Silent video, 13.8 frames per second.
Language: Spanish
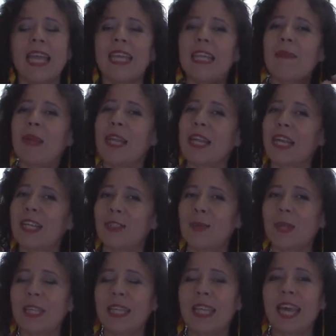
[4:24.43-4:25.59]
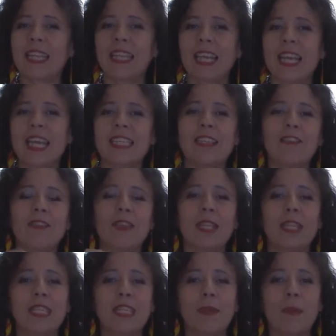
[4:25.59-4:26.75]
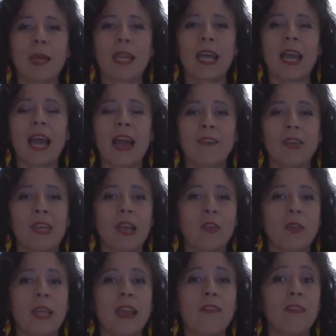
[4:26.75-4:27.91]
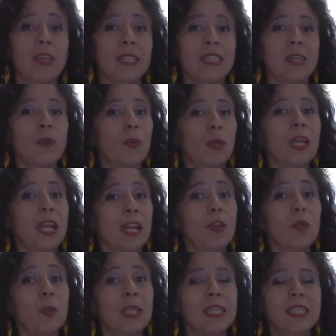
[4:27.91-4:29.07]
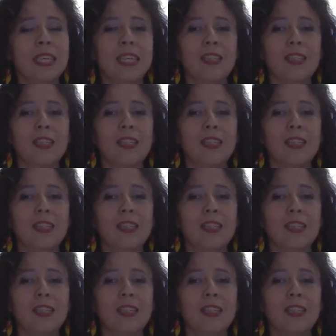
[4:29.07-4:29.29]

y daba la casualidad que ese fin de semana había un día festivo que era lunes,